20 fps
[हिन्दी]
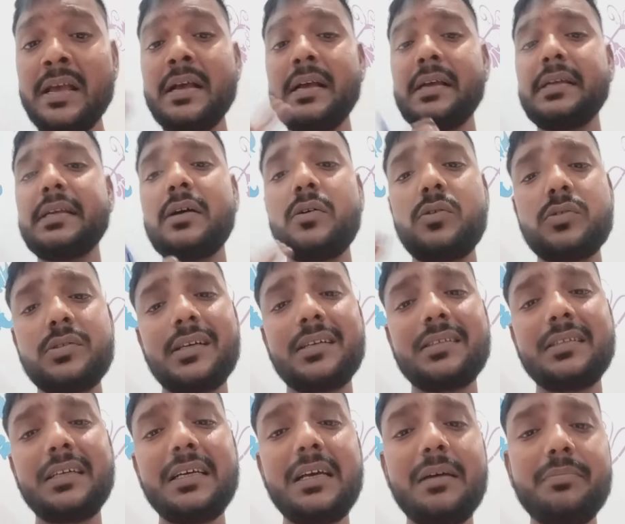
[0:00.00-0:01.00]
या हो
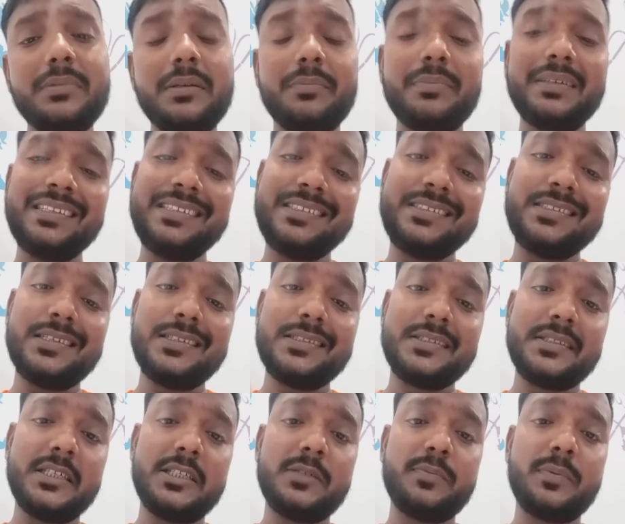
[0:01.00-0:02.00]
सकता है आप जब इनिशियल
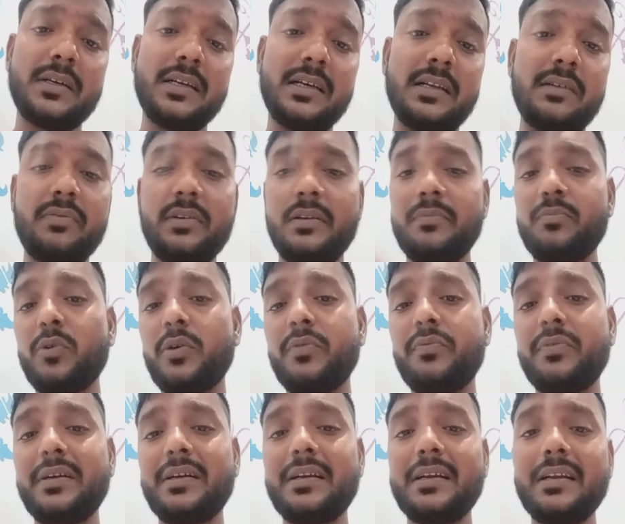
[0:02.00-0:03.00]
स्टेज पर गर्लफ्रेंड
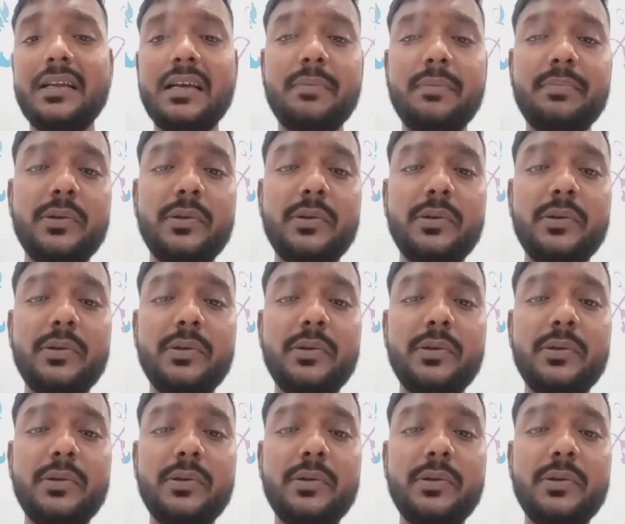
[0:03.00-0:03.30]
बॉयफ्रेंड रहे आपने